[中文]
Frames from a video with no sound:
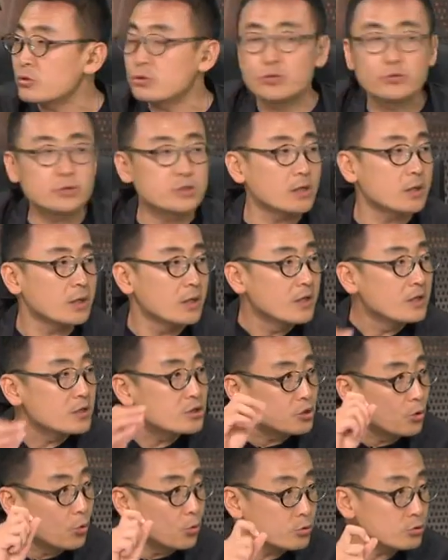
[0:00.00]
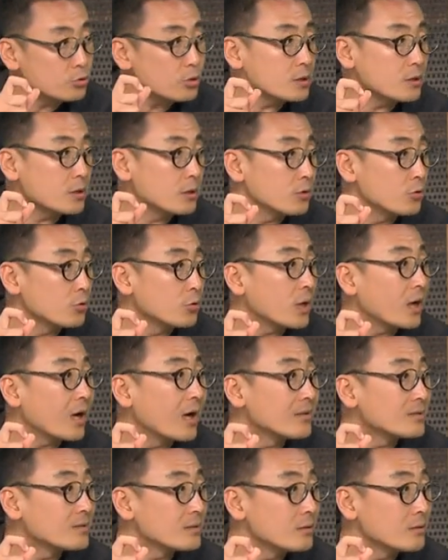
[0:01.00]
是有些九岁的女
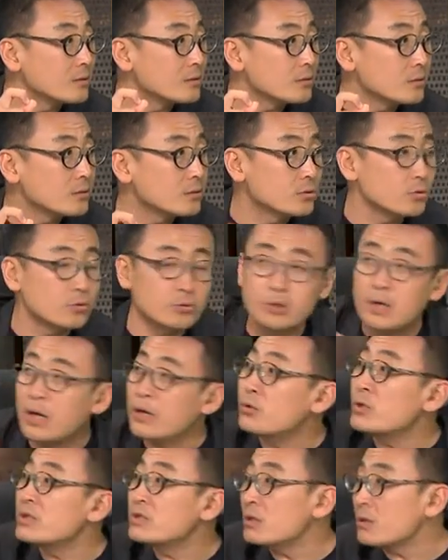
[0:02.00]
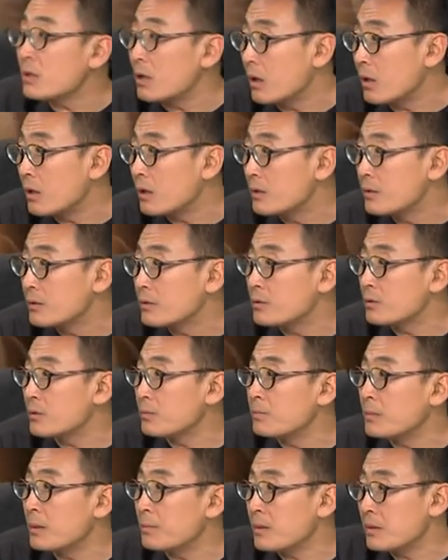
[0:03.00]
孩子就来月经了，对，
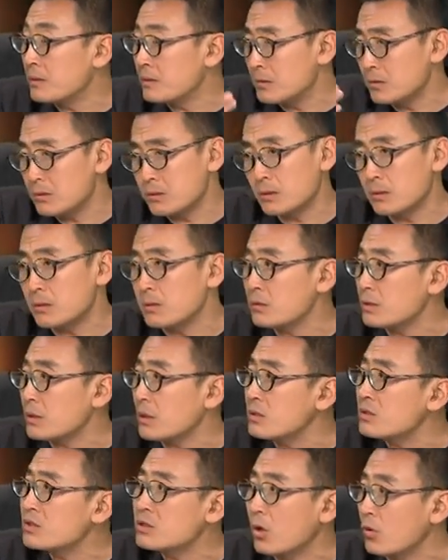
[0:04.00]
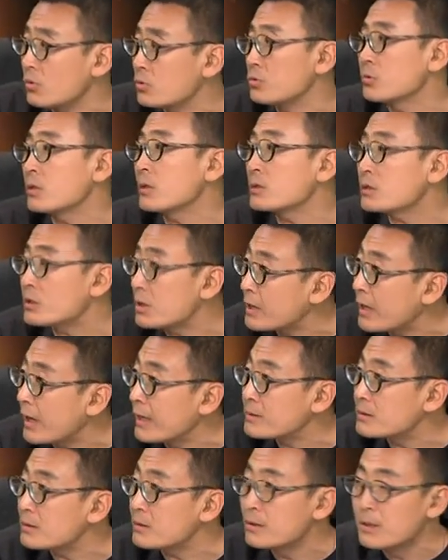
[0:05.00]
慢慢这这可能很小就能生
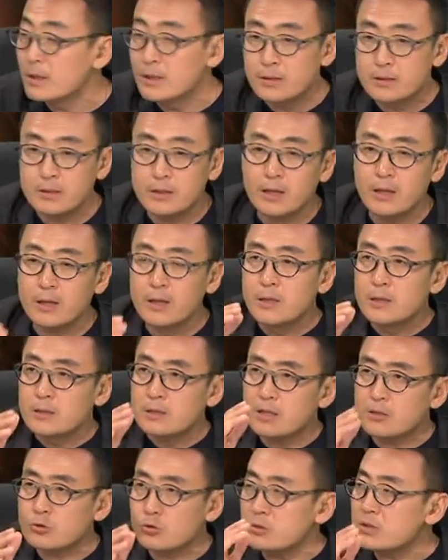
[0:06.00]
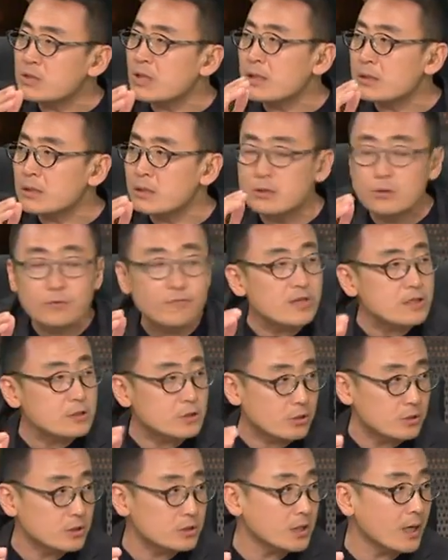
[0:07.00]
孩子。你看，它存在着一微
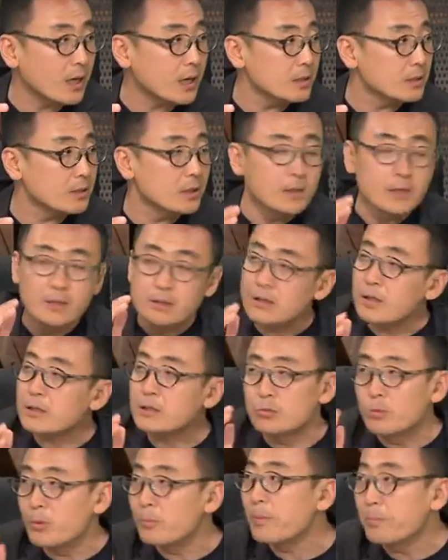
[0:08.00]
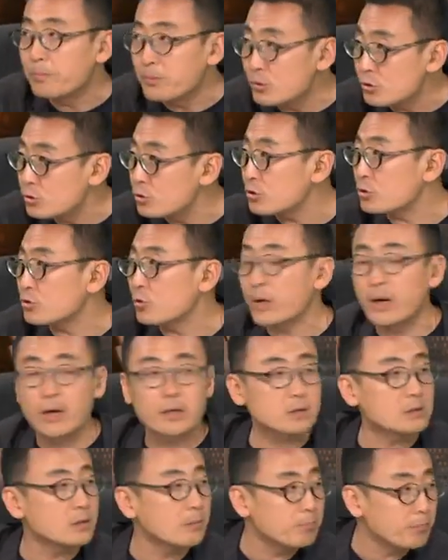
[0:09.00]
小的差异，但是我们必须说啊，
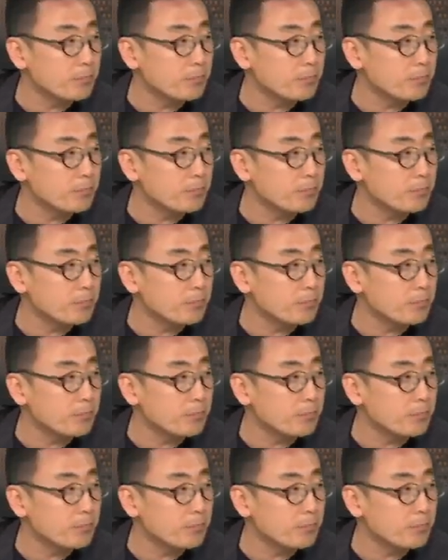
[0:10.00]
这